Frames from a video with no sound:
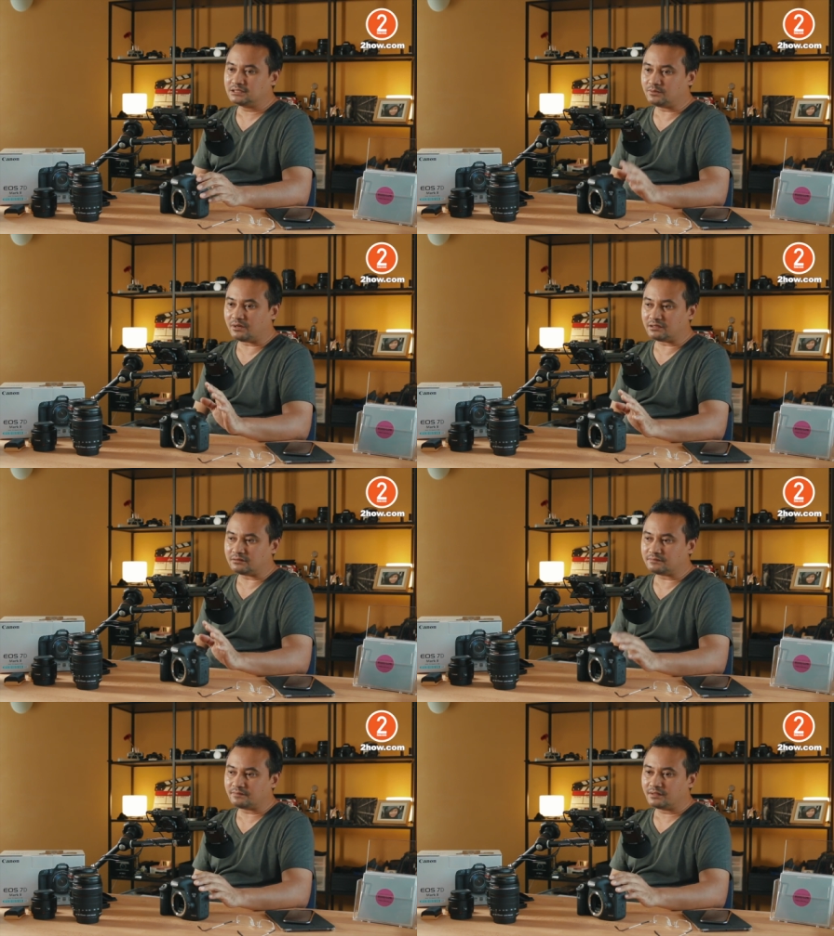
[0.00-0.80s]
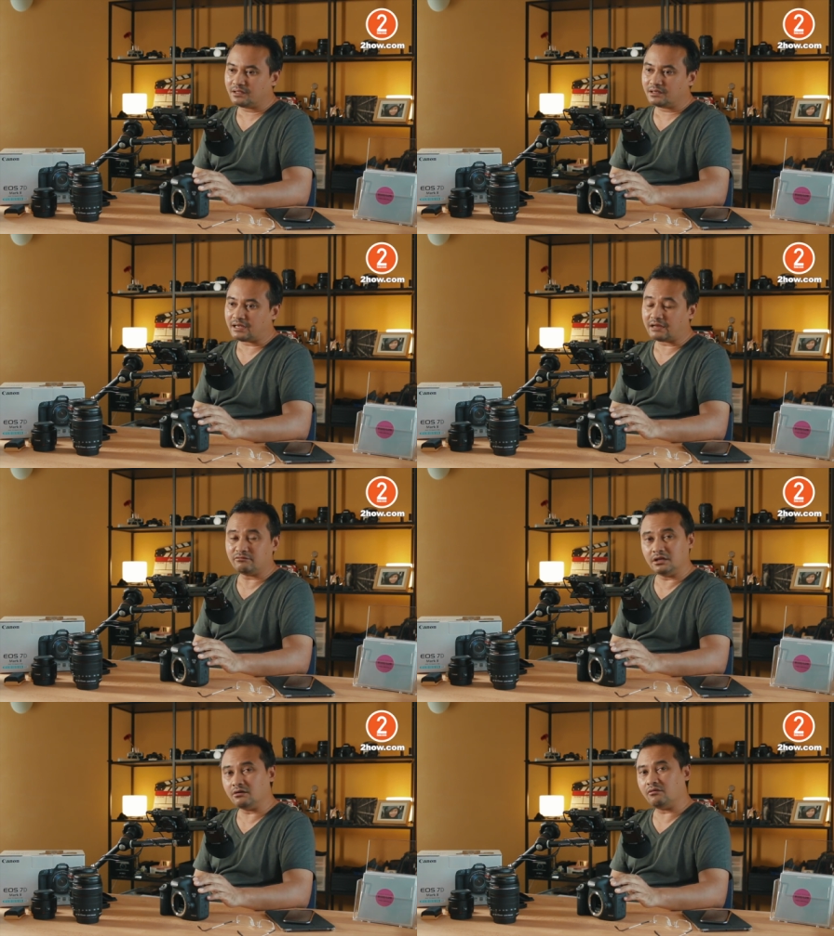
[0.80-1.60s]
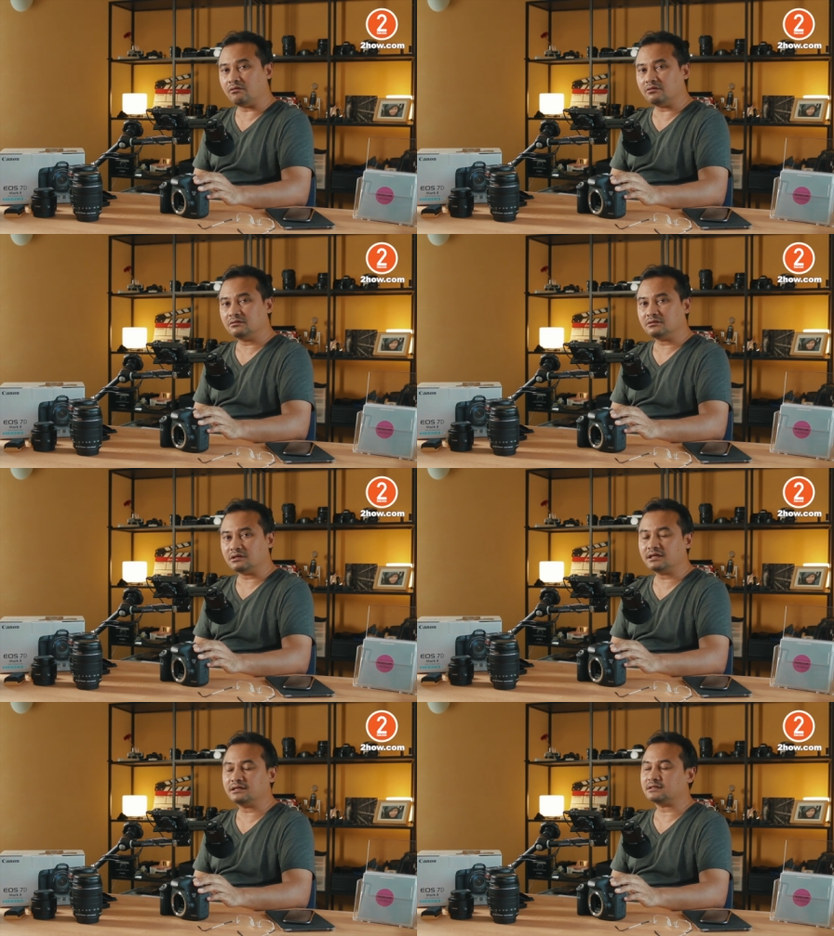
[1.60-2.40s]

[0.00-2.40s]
ส่วนงานวิดีโออ